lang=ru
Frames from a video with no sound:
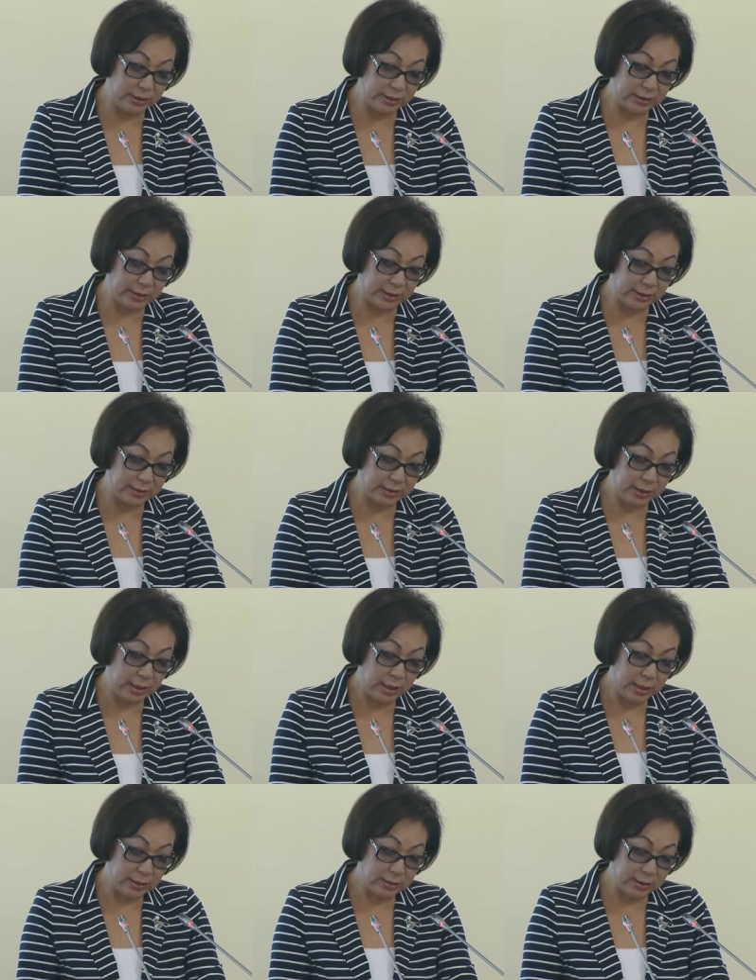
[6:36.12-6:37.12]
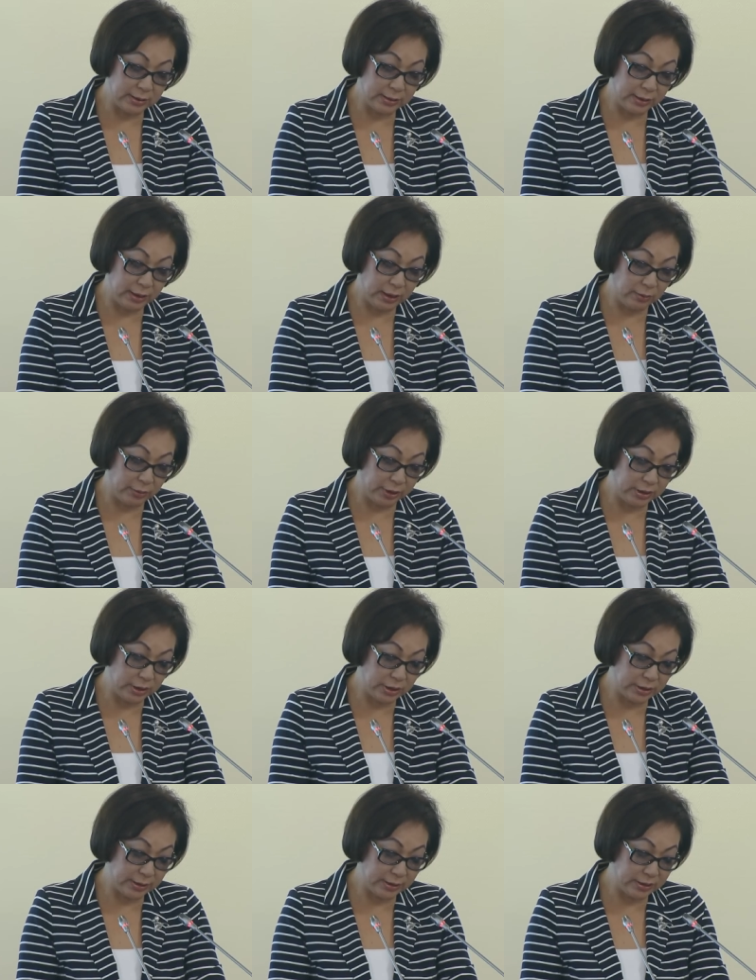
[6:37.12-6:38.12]
регистрации детской и
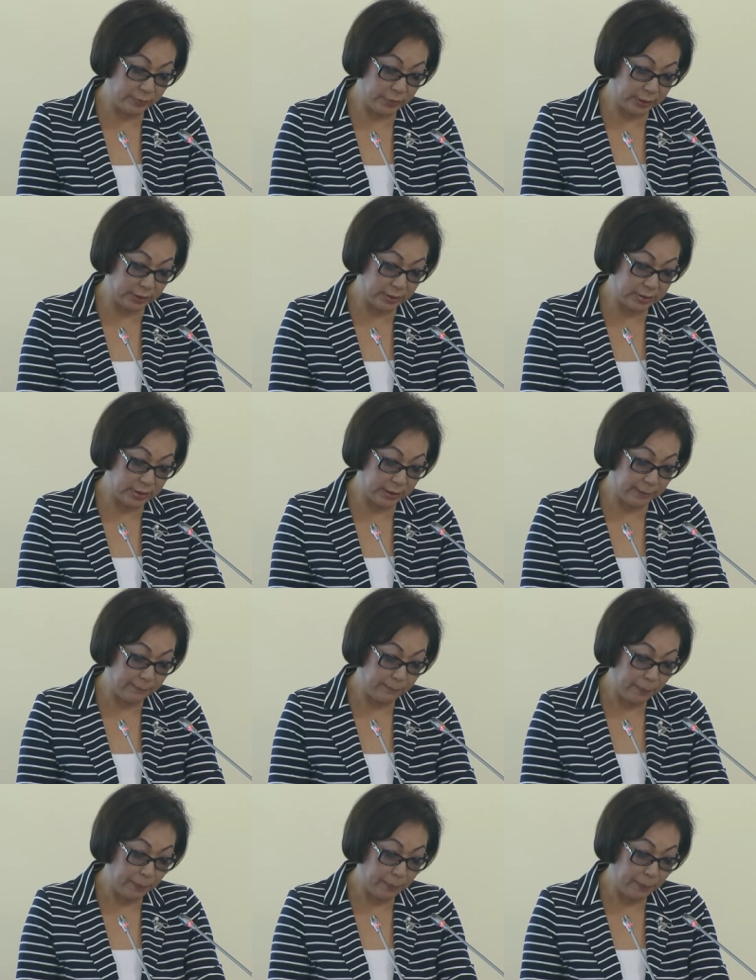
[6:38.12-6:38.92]
младенческой смертности.